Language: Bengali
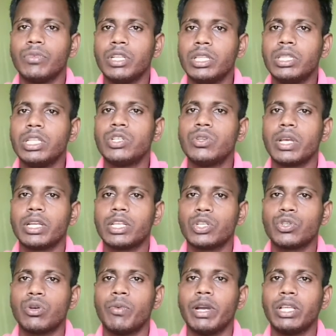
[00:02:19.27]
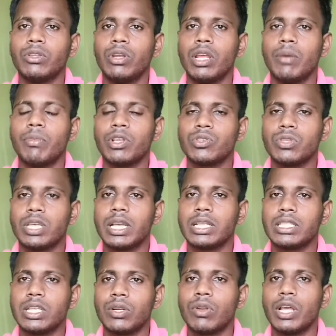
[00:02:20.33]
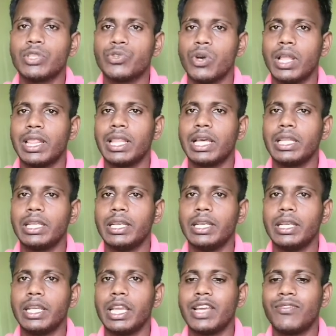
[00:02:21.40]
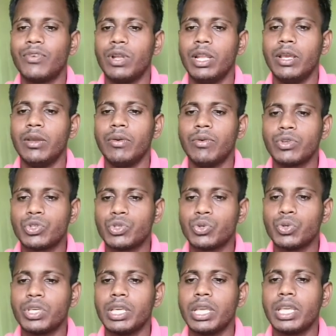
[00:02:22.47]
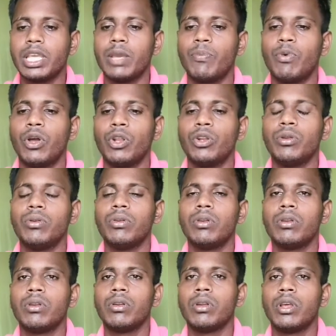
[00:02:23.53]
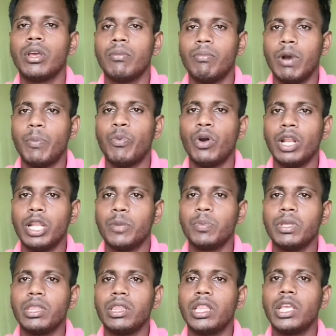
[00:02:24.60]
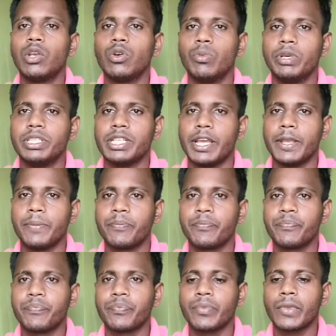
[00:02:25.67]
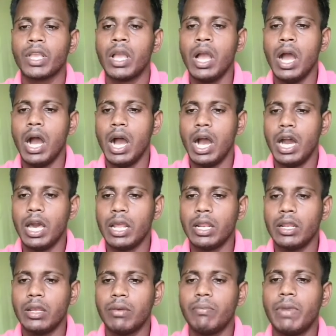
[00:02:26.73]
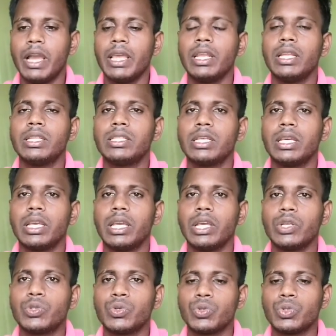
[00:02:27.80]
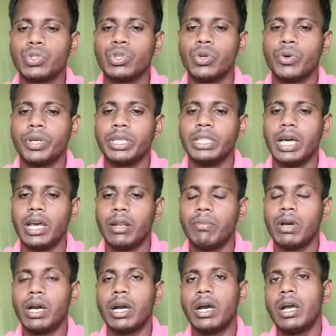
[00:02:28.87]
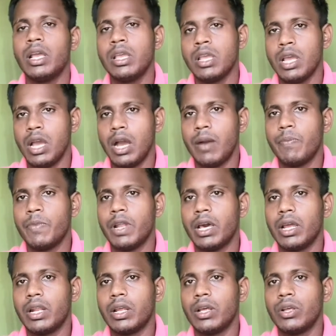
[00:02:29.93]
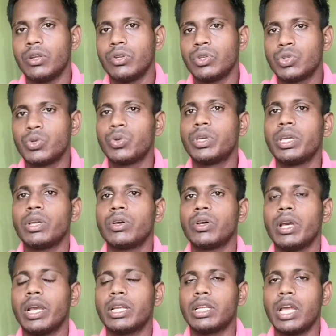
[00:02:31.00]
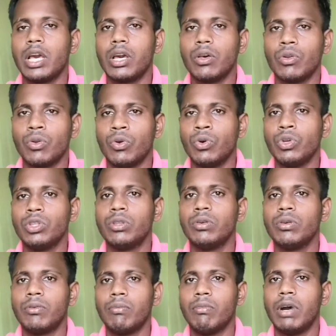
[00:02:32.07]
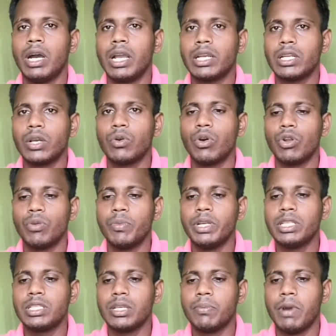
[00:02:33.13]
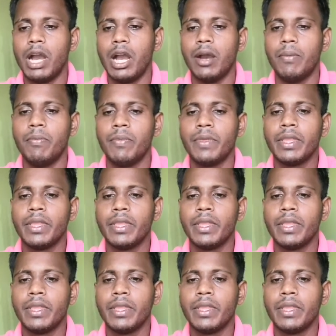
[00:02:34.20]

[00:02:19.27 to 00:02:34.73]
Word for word: নির্দিষ্ট একটা সময় ধরে আমরা যদি গাছের গোড়ায় জল না দিই এর ফলে শুকিয়ে গিয়ে ফলন বা ফলের বৃদ্ধি কমে যায় আর বাইরে যে শুকনো ওয়েদার বা আপনার শুকিয়ে একটা রোদ বা একটা গরমের যে ভাব